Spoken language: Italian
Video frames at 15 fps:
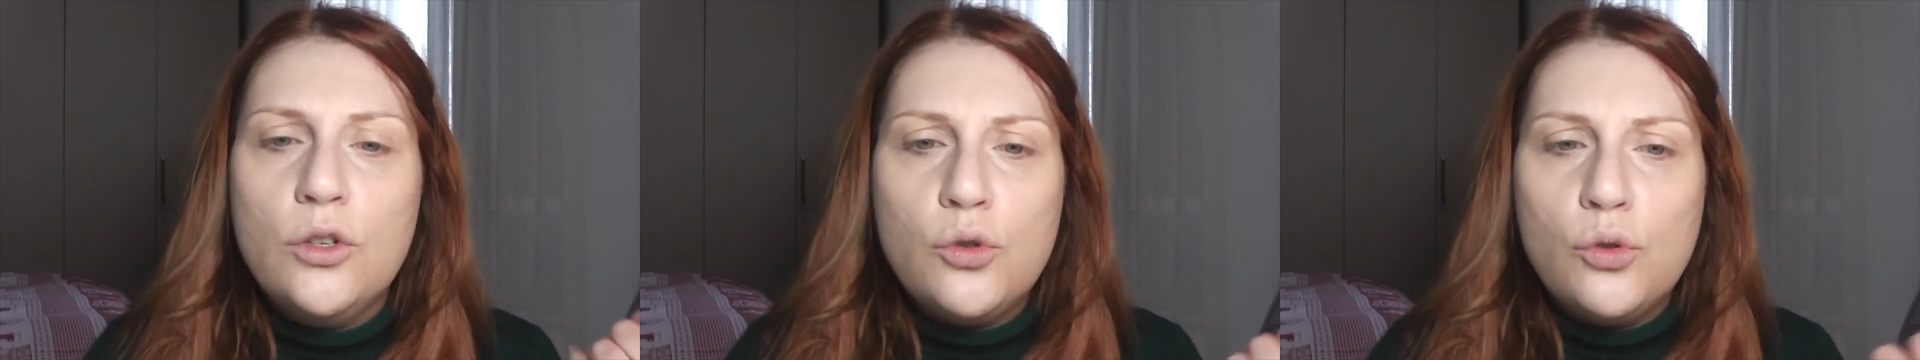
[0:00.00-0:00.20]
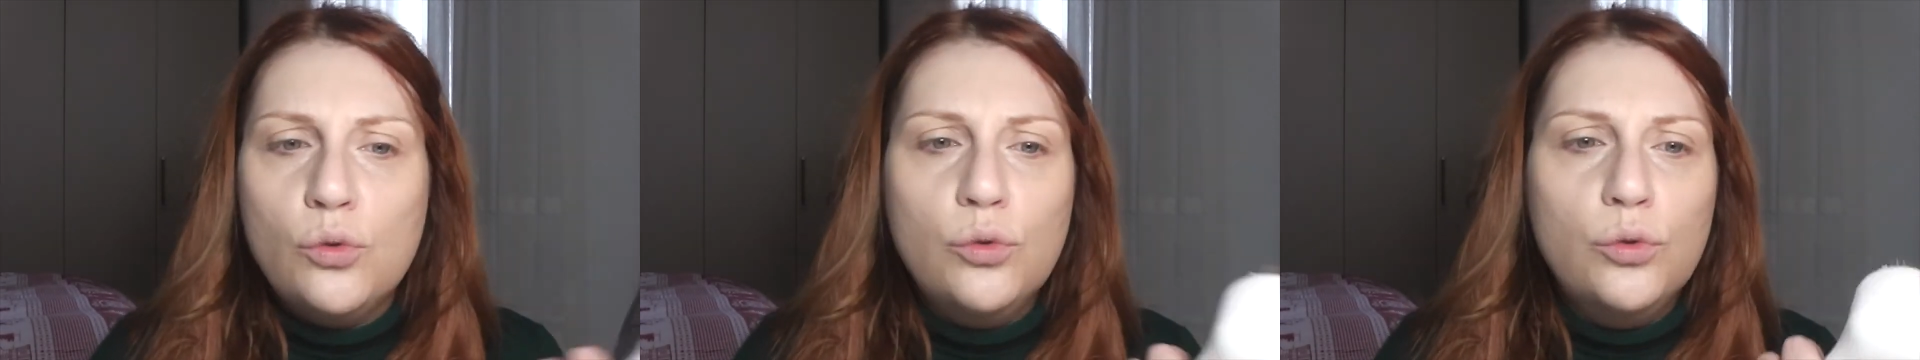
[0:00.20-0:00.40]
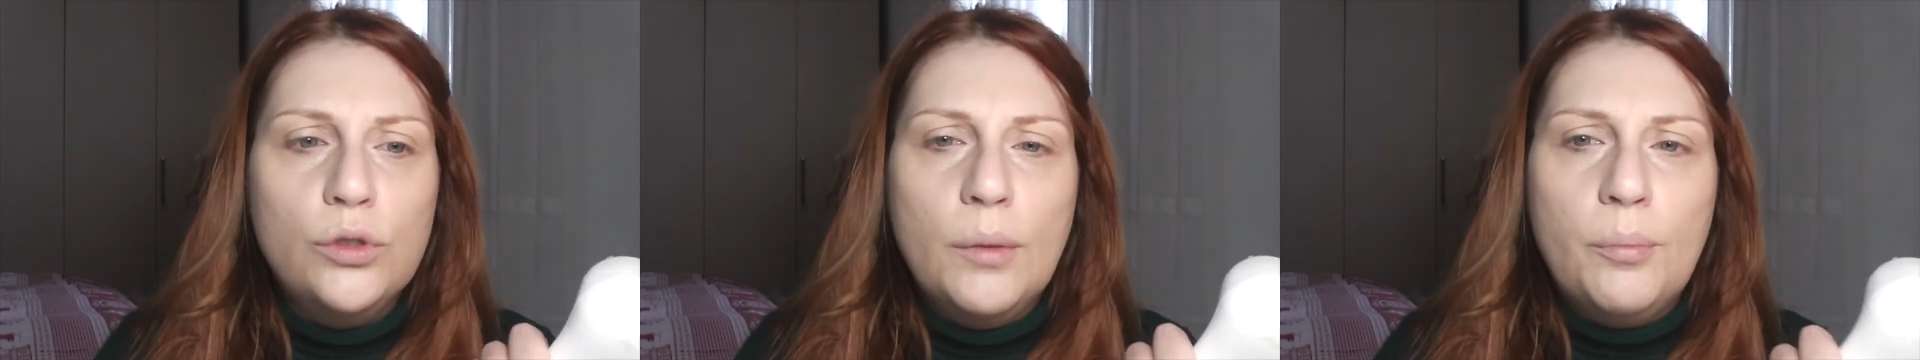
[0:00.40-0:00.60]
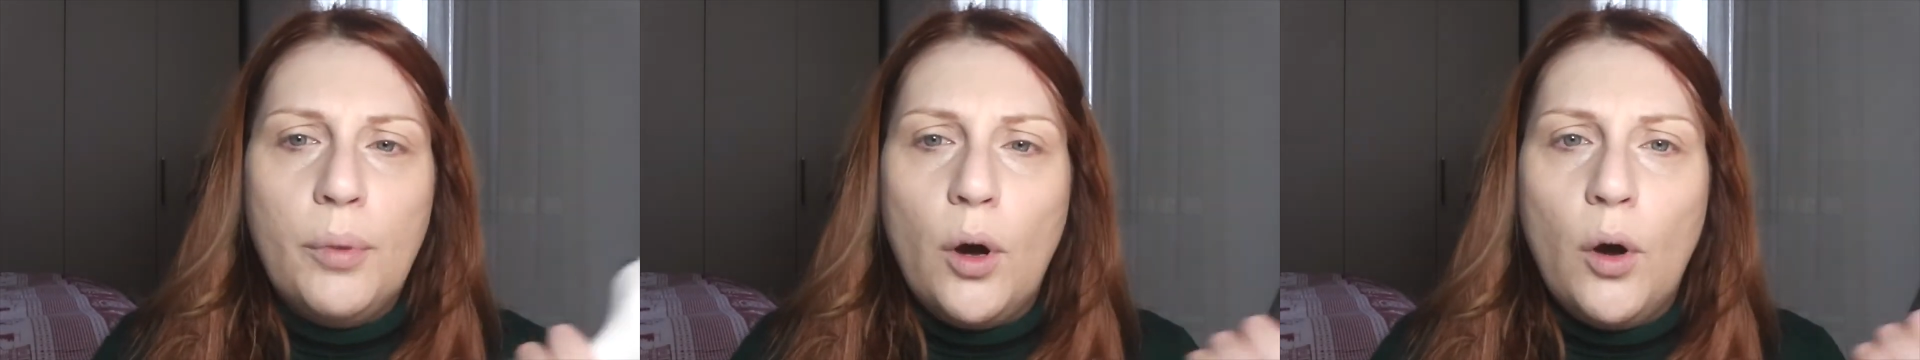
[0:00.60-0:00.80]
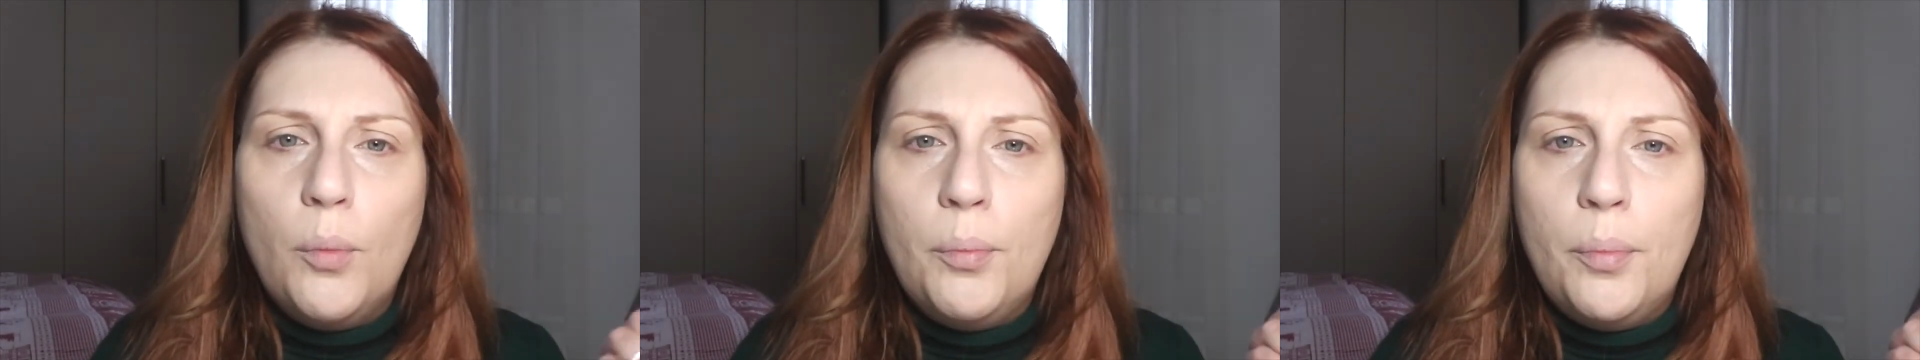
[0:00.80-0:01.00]
su The
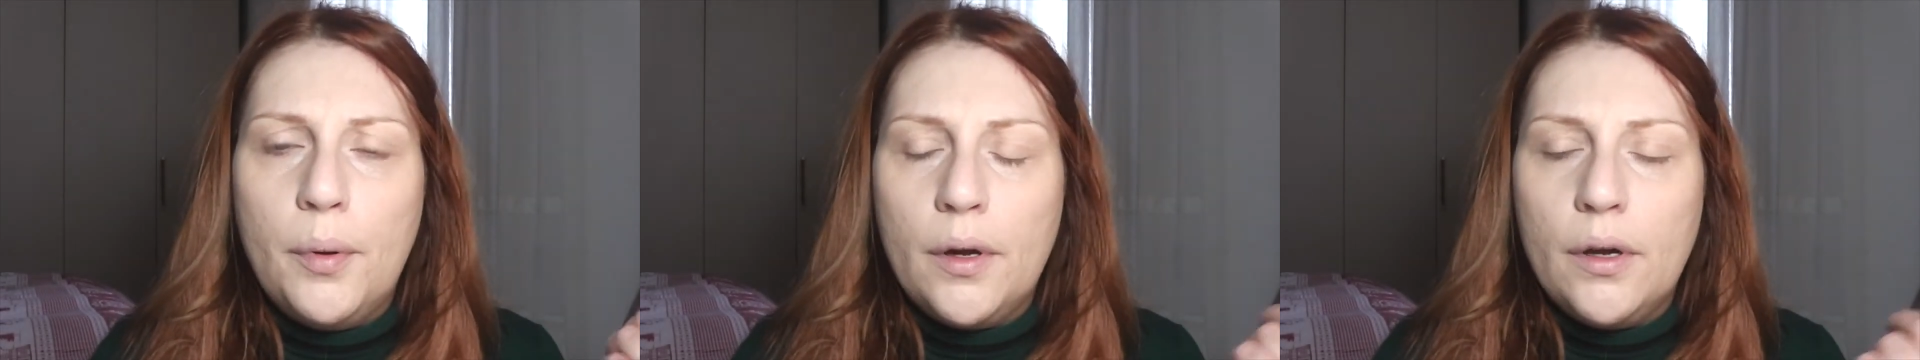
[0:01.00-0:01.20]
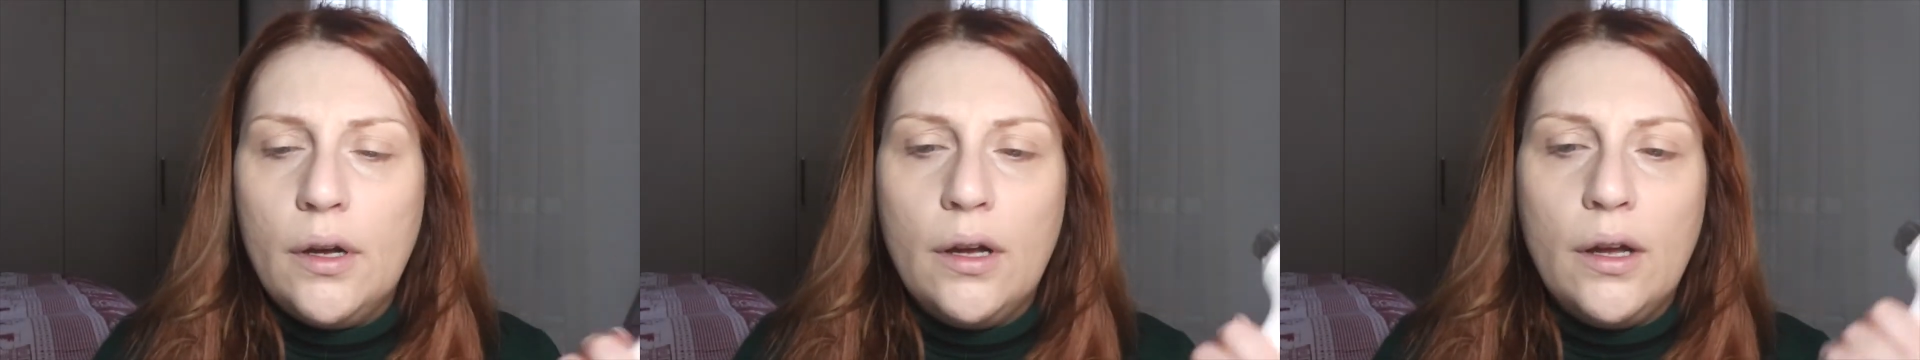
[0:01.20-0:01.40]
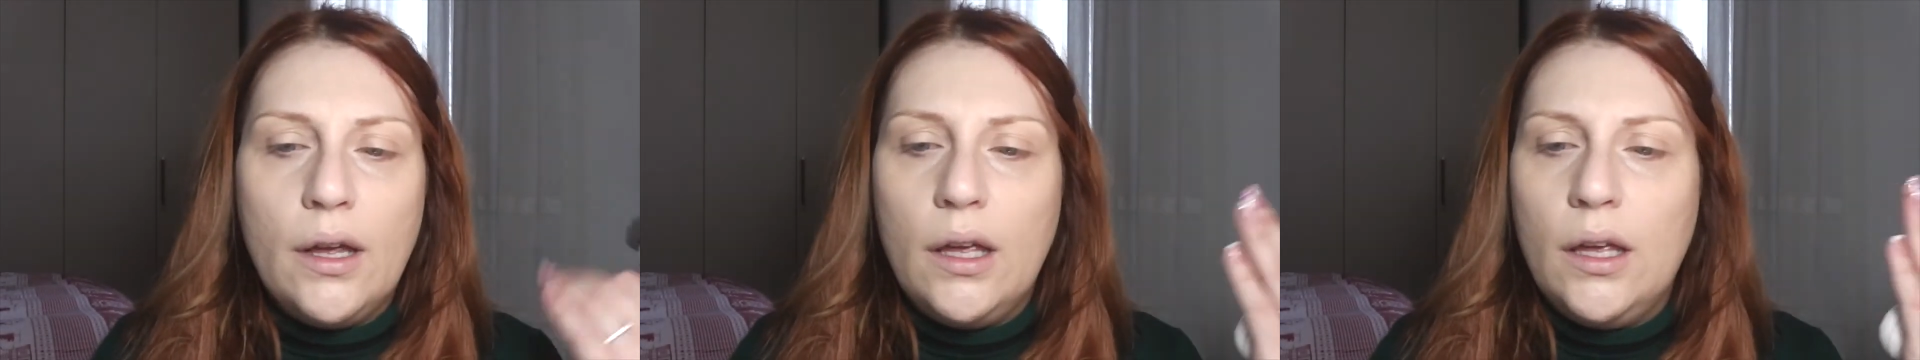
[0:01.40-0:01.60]
Pop eh,